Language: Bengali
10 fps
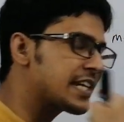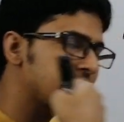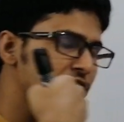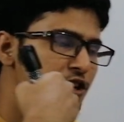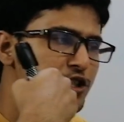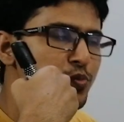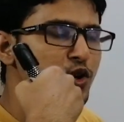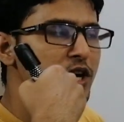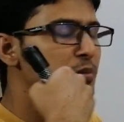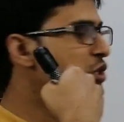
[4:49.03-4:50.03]
যেটাকে আসলে যে
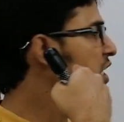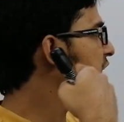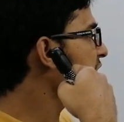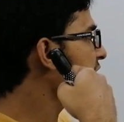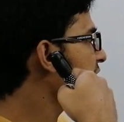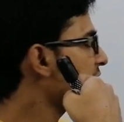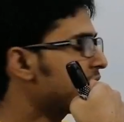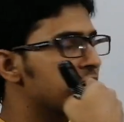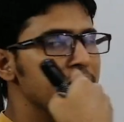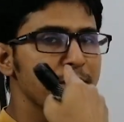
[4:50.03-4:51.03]
মুখের মধ্যে নিয়ে
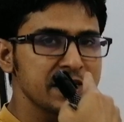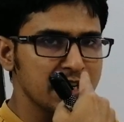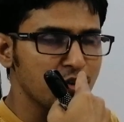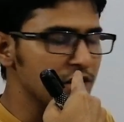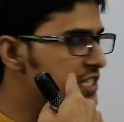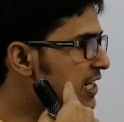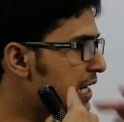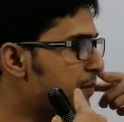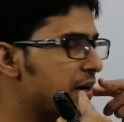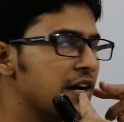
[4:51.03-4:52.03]
মেজার করি
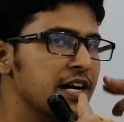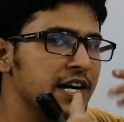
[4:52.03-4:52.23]
যেটাকে আমরা